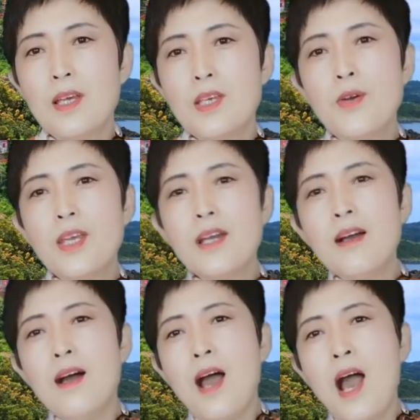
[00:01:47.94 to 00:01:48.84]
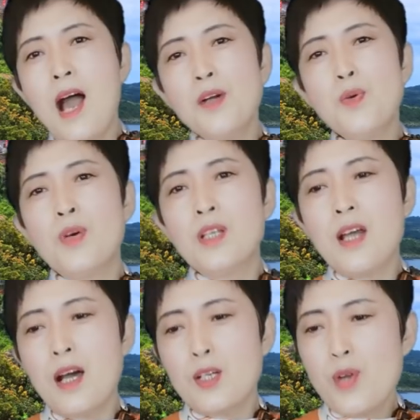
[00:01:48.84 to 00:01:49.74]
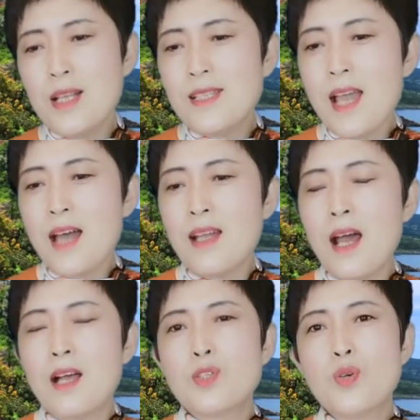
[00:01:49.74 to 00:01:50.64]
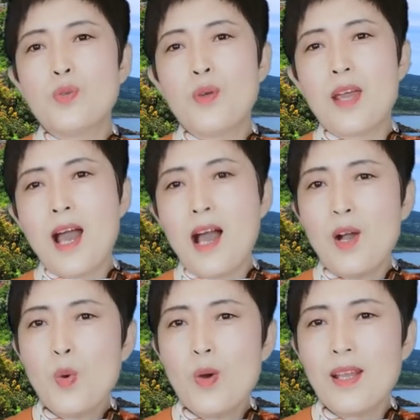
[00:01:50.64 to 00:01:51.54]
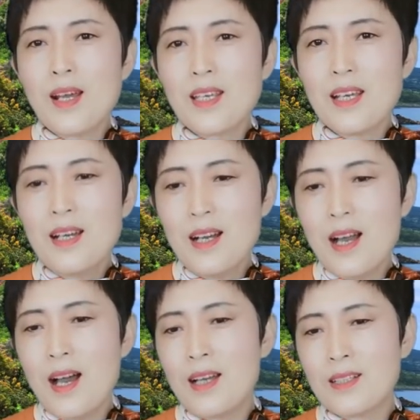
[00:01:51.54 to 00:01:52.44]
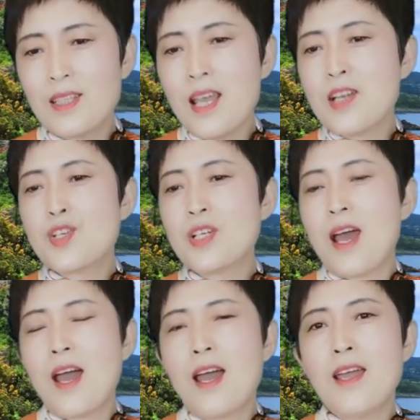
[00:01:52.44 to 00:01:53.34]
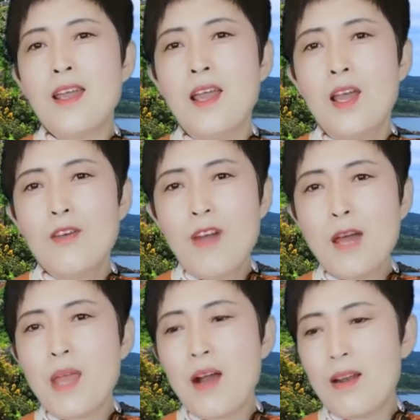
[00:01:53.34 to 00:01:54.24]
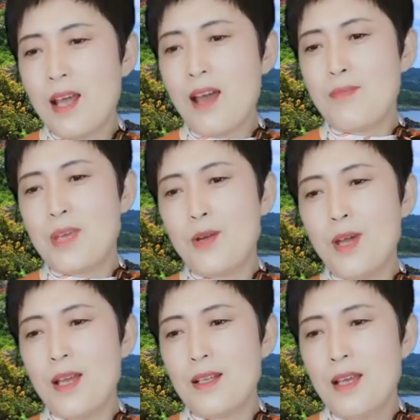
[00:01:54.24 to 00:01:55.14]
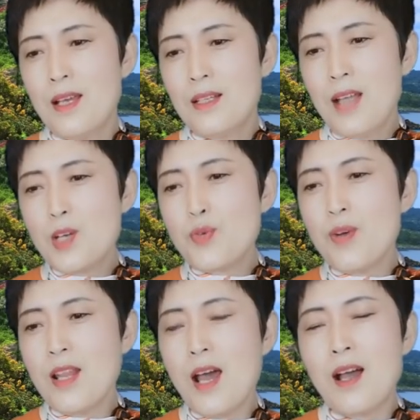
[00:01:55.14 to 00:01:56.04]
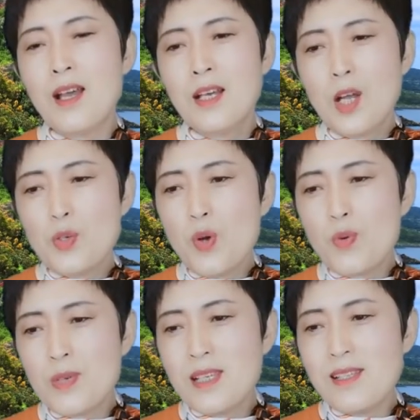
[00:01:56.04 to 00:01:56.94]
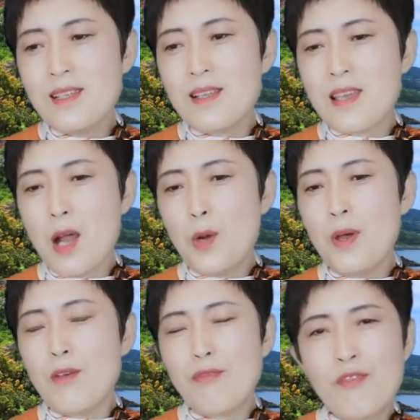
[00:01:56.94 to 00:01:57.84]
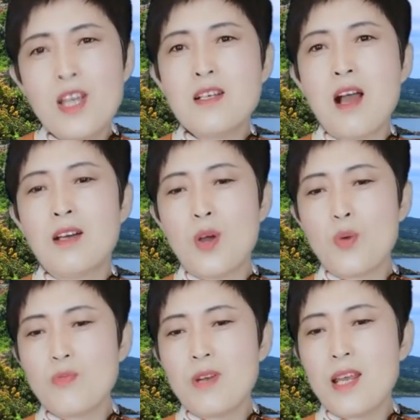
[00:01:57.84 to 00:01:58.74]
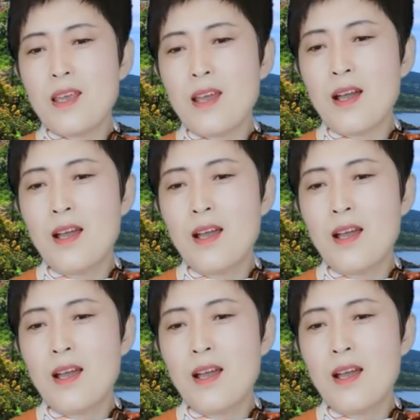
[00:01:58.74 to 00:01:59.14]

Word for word: 有一个韩国的专家呢，就对韩国的一个电视台发表了他的评论。他说呢？他说胡锡进的言论非常的无理，